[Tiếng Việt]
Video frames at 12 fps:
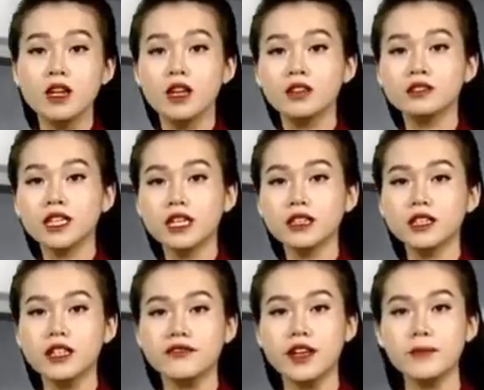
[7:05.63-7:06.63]
lớn, tại các
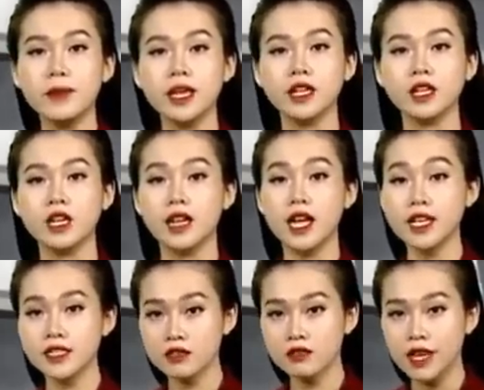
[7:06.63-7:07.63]
tỉnh ven biển cần hết
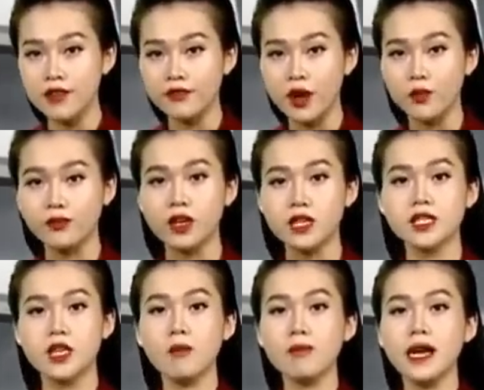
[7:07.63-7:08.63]
sức đề phòng với
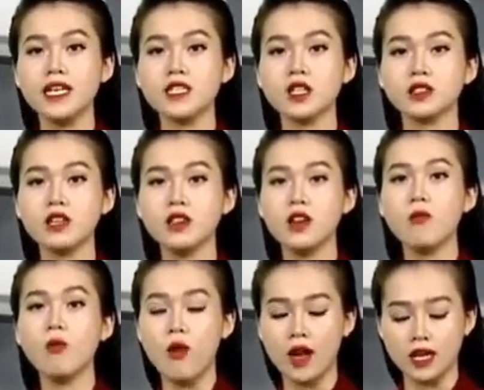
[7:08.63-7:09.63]
gió mạnh do tác động
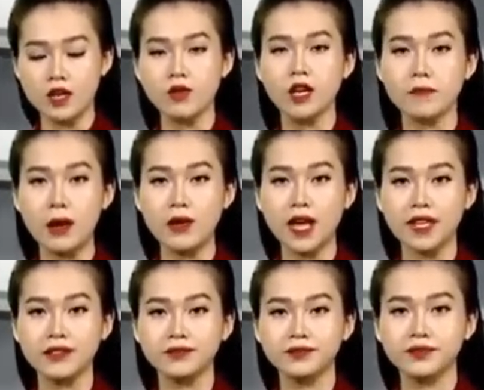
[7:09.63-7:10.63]
của hoàn lưu cơn bão này.
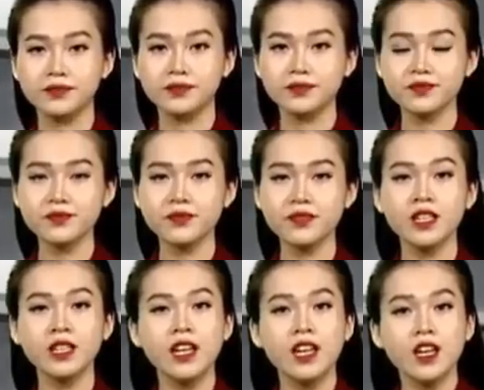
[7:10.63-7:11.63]

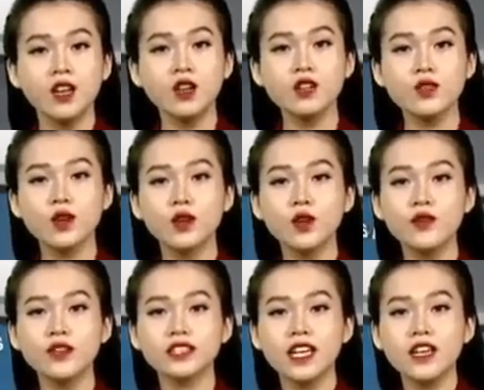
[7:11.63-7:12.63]
Lưu xuống khu
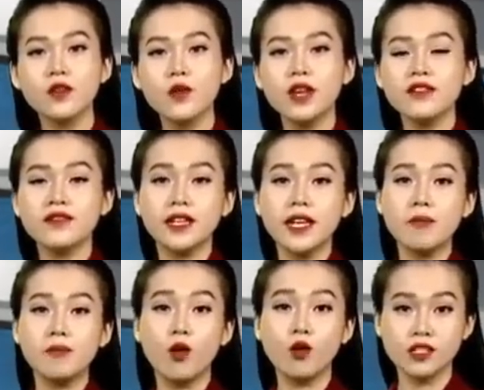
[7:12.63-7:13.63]
vực Tây Nguyên và Nam
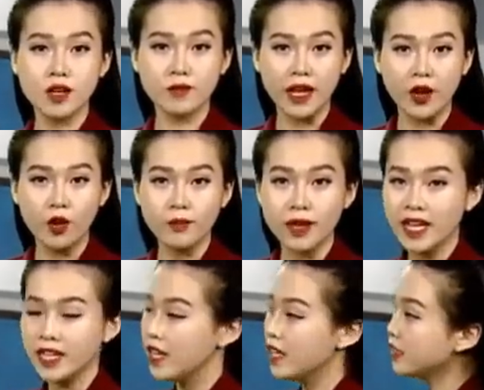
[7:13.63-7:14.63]
Bộ trong ngày hôm nay,
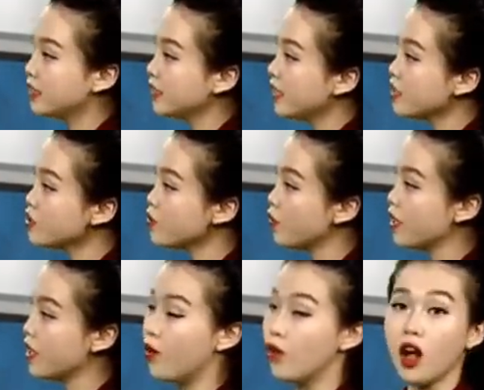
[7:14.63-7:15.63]
thời tiết chủ
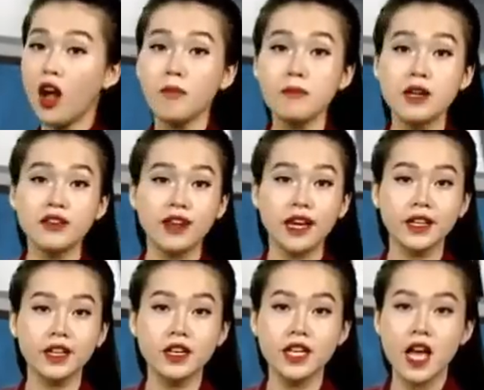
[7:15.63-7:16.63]
yếu có mưa vài nơi.